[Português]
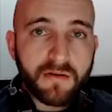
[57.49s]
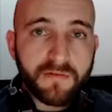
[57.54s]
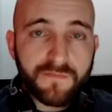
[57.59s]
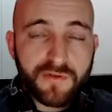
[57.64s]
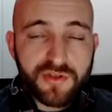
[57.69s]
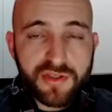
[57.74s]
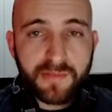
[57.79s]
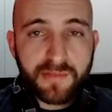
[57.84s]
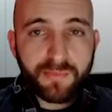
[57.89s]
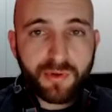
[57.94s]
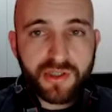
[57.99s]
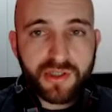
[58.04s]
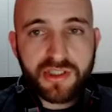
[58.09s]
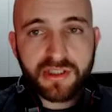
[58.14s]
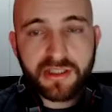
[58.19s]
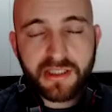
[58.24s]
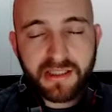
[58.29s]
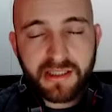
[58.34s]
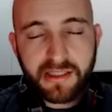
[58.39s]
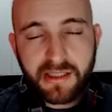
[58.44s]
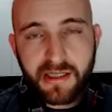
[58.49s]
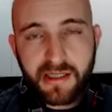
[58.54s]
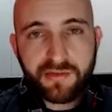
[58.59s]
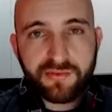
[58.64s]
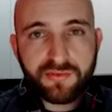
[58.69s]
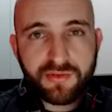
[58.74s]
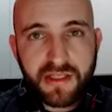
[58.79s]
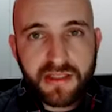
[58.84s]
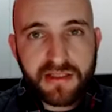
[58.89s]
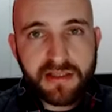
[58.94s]
Você pode estar tá
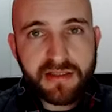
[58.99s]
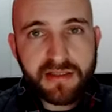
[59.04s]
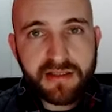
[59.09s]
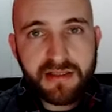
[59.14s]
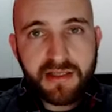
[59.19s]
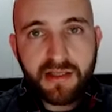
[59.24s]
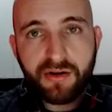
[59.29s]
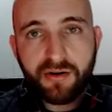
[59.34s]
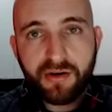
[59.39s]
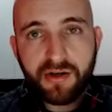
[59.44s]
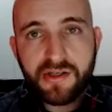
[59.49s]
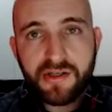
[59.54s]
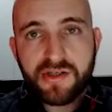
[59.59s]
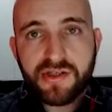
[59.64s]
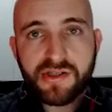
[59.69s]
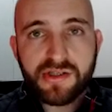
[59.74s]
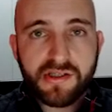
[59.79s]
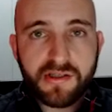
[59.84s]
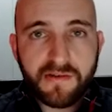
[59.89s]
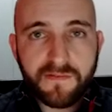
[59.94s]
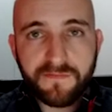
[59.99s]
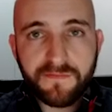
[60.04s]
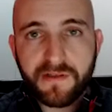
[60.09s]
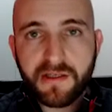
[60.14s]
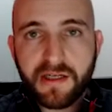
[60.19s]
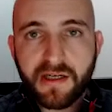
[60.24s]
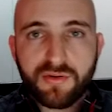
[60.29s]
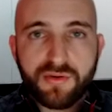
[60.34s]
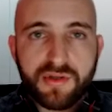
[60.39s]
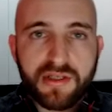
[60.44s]
clicando nesses heróis e
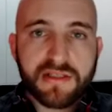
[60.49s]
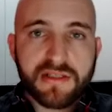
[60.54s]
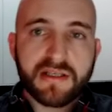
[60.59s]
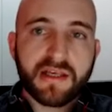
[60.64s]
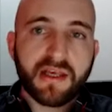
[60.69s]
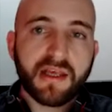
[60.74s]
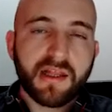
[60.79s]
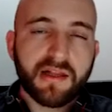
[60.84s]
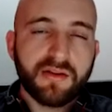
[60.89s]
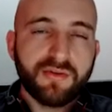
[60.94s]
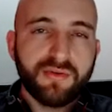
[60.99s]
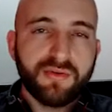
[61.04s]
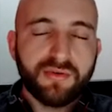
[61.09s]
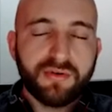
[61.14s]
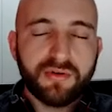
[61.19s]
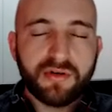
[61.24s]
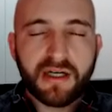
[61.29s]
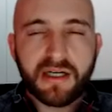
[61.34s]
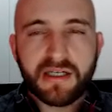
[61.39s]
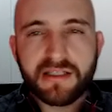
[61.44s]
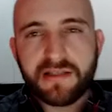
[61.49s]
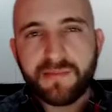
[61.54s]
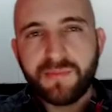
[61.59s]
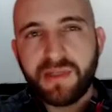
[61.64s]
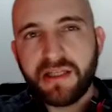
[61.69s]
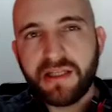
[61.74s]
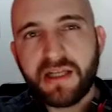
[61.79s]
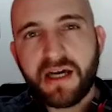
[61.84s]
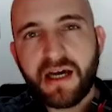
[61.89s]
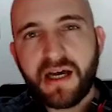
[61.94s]
ficar conhecendo as
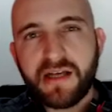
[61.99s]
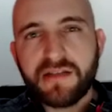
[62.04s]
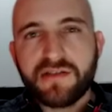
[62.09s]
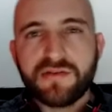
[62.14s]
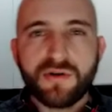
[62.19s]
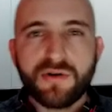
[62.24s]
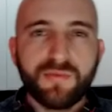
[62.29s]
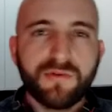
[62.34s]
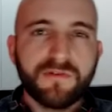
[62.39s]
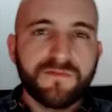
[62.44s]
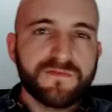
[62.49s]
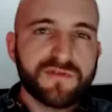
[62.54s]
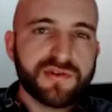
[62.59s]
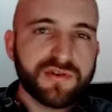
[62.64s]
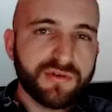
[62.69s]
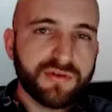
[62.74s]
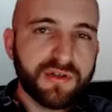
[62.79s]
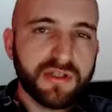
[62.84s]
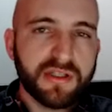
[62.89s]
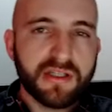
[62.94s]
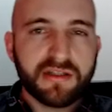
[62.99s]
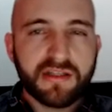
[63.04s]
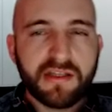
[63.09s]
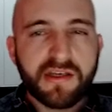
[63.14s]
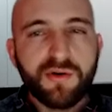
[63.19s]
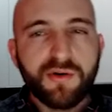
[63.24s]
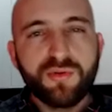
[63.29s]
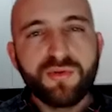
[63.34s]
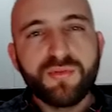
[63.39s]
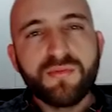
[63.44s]
habilidades, como funciona,
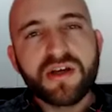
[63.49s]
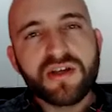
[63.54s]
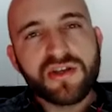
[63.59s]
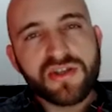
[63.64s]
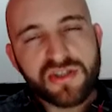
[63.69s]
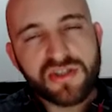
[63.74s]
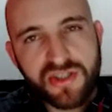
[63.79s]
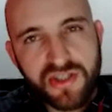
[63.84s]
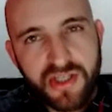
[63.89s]
tem algumas